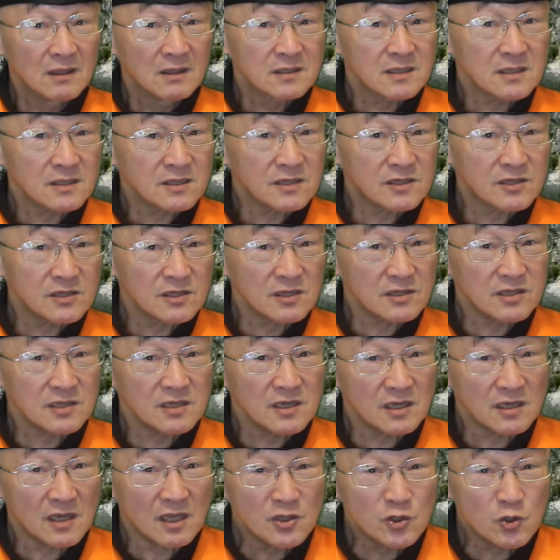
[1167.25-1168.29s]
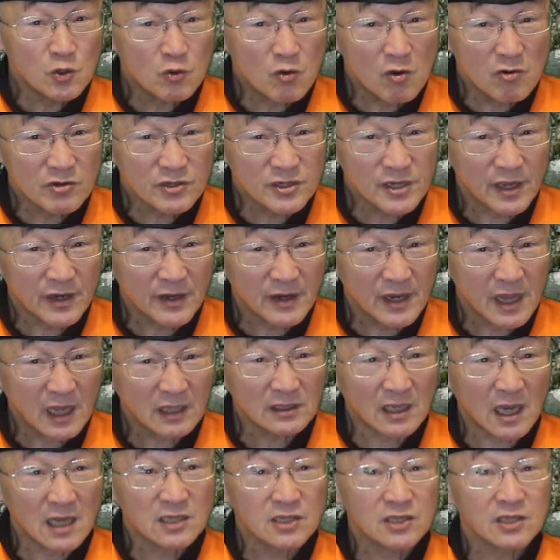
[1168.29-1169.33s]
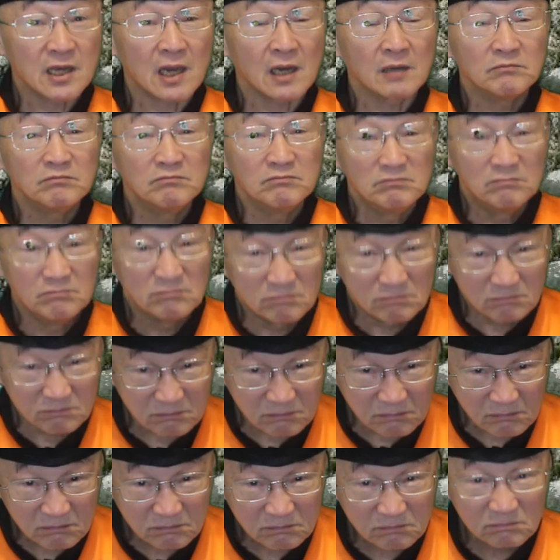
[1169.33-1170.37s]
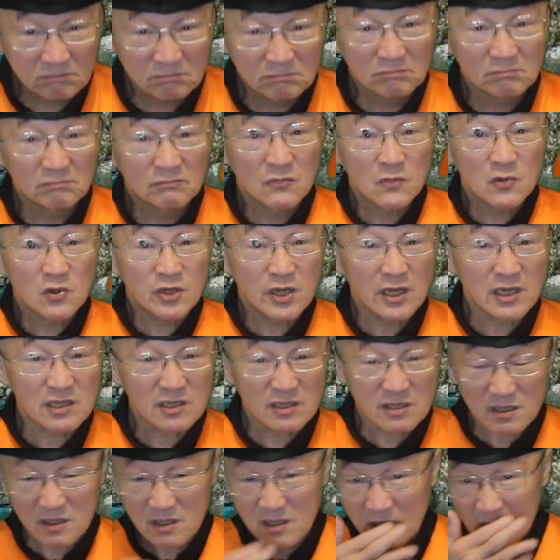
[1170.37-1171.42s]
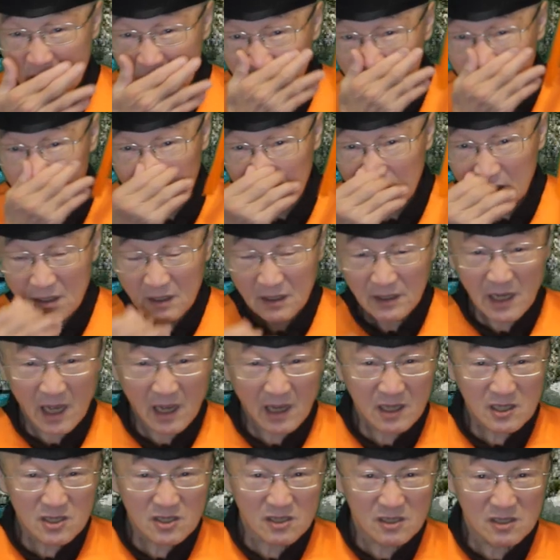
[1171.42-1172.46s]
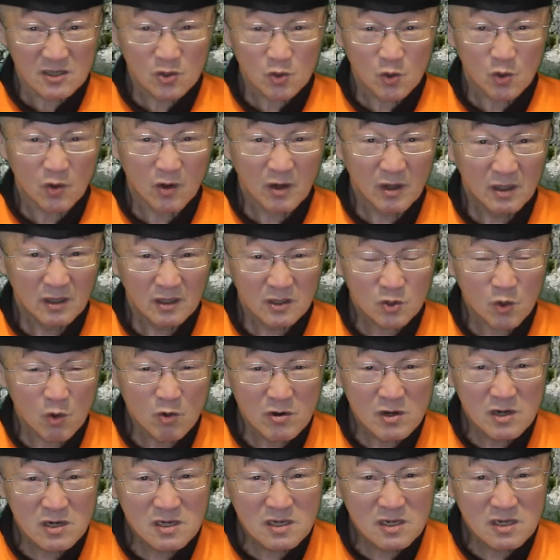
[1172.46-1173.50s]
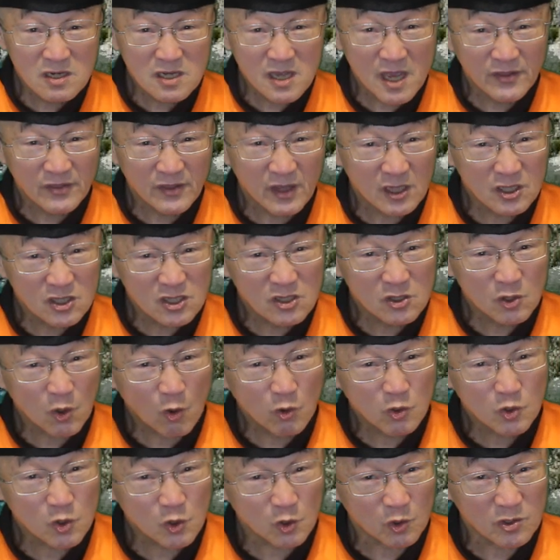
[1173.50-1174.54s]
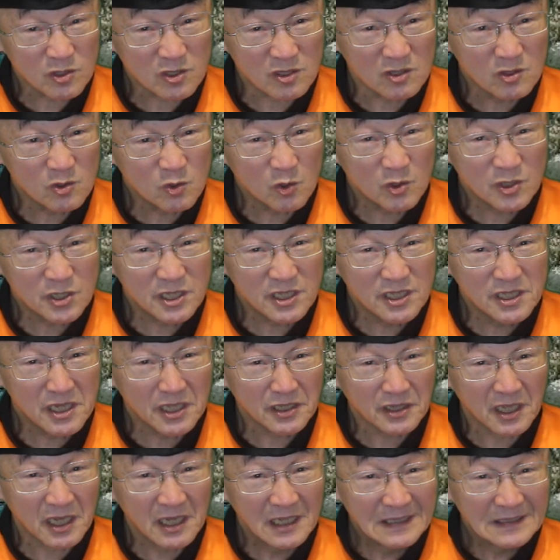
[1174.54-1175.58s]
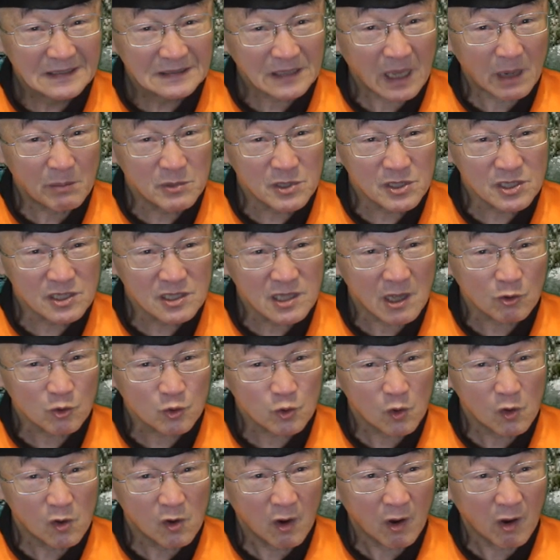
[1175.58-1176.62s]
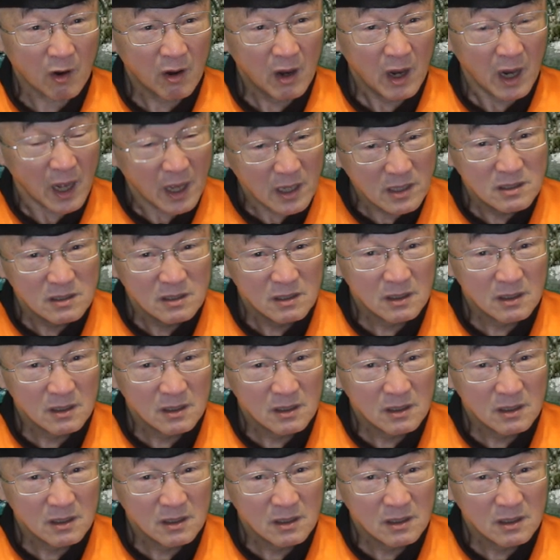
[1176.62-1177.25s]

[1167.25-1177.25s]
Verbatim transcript: 这是小弟的研究贡献，让大家去听，嗯，确实。然后实座中科院呢，自通所实座经验的，他们知道说哦，哎，